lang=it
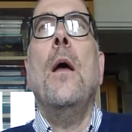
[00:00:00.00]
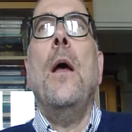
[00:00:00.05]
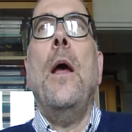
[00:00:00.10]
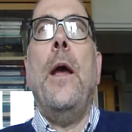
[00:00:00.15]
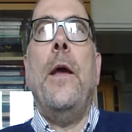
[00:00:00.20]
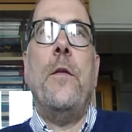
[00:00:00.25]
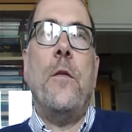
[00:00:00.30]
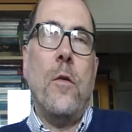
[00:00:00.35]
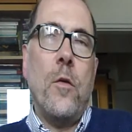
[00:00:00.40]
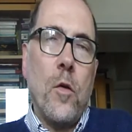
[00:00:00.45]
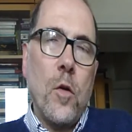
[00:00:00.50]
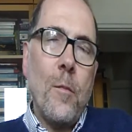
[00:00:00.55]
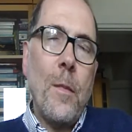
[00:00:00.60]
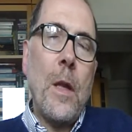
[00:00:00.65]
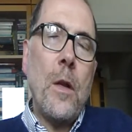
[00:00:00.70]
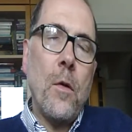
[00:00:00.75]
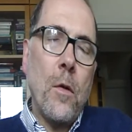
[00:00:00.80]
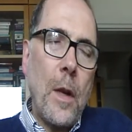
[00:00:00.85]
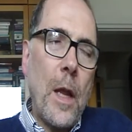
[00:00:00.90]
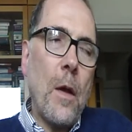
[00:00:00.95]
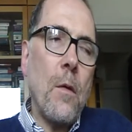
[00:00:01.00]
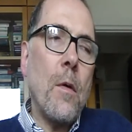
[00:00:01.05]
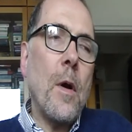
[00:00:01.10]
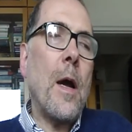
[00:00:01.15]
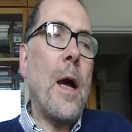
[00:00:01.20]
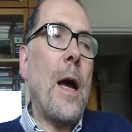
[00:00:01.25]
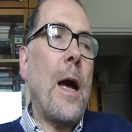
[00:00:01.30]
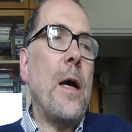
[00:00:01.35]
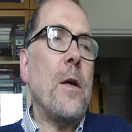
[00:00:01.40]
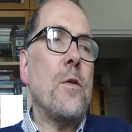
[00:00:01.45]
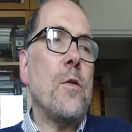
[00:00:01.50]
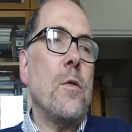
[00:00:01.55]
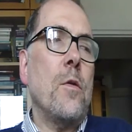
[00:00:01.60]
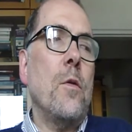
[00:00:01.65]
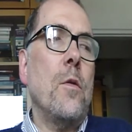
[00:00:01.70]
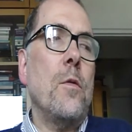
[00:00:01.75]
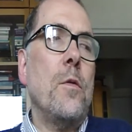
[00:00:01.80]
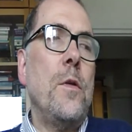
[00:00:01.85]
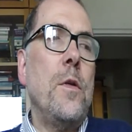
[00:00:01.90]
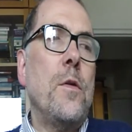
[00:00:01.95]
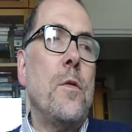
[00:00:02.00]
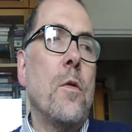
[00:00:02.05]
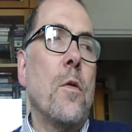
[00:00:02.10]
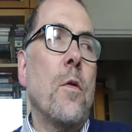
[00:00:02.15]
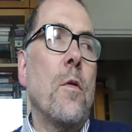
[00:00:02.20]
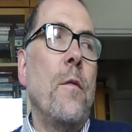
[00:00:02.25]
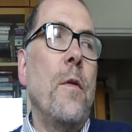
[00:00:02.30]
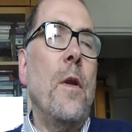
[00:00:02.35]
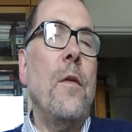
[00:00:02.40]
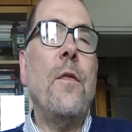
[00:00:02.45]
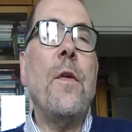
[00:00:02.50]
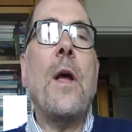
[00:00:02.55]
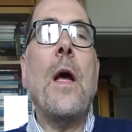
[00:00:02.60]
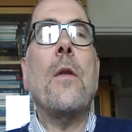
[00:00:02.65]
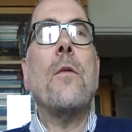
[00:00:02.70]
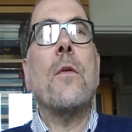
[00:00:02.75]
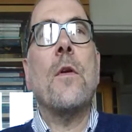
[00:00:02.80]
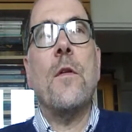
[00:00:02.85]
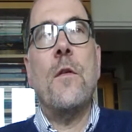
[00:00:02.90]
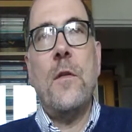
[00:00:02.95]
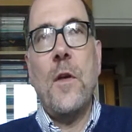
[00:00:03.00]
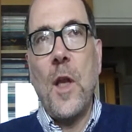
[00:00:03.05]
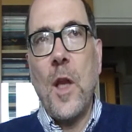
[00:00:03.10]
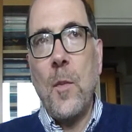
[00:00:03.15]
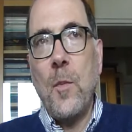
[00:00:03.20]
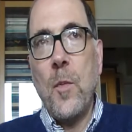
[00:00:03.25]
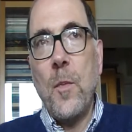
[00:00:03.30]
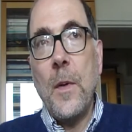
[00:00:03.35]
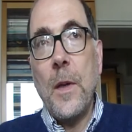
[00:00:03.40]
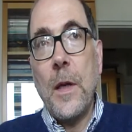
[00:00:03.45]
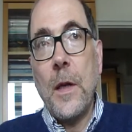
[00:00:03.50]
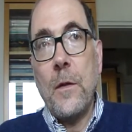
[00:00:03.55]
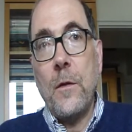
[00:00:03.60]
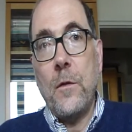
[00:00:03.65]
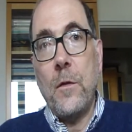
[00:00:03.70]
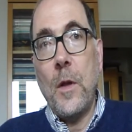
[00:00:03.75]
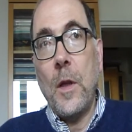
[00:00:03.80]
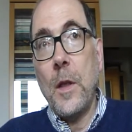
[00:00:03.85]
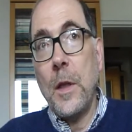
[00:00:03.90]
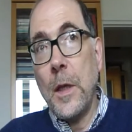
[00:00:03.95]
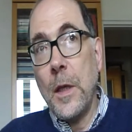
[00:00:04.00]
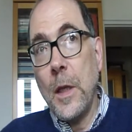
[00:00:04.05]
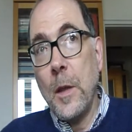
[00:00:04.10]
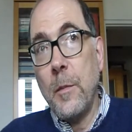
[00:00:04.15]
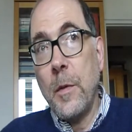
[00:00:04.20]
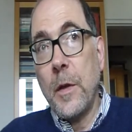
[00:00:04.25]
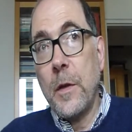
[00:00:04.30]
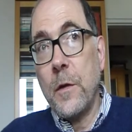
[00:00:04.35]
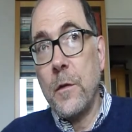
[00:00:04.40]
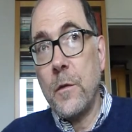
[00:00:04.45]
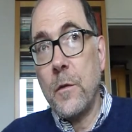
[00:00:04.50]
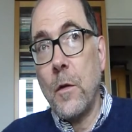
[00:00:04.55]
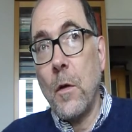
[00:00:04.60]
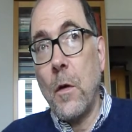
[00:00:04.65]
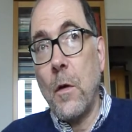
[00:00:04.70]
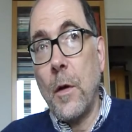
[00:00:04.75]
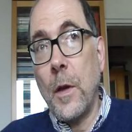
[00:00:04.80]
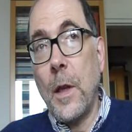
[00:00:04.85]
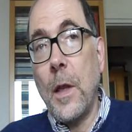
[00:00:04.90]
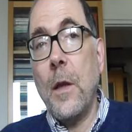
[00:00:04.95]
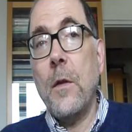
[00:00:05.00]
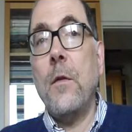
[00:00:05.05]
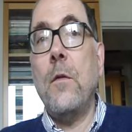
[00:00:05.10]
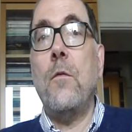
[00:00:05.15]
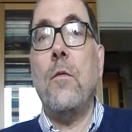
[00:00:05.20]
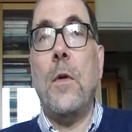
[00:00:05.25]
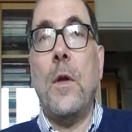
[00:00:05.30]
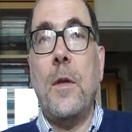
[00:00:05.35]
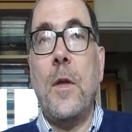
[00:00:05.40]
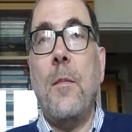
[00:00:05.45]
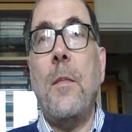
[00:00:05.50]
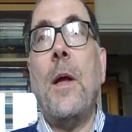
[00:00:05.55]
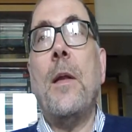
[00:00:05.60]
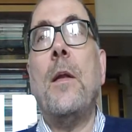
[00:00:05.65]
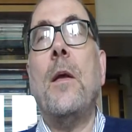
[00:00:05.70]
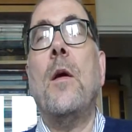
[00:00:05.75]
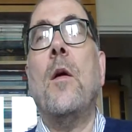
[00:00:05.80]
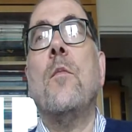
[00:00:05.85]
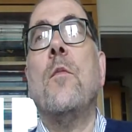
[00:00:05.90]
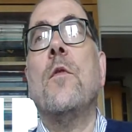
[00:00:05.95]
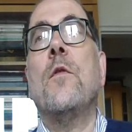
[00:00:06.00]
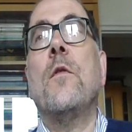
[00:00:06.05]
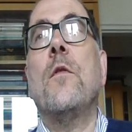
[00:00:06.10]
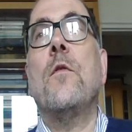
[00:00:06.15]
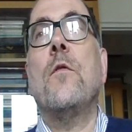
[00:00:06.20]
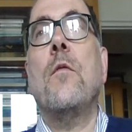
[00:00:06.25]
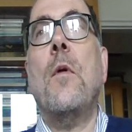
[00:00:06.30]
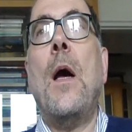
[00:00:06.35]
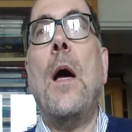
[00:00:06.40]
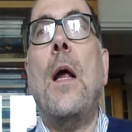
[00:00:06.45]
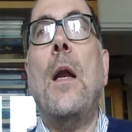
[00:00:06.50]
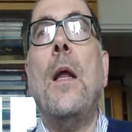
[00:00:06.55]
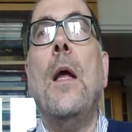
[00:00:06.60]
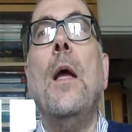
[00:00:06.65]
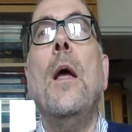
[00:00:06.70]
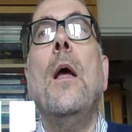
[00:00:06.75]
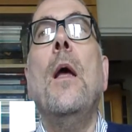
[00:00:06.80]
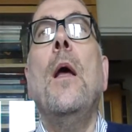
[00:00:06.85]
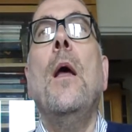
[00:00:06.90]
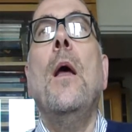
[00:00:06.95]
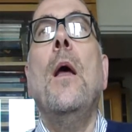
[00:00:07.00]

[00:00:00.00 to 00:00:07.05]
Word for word: e secondo me non è un caso, si sono verificate una serie di pubblicazioni di libri di storia sulla tematica omosessuale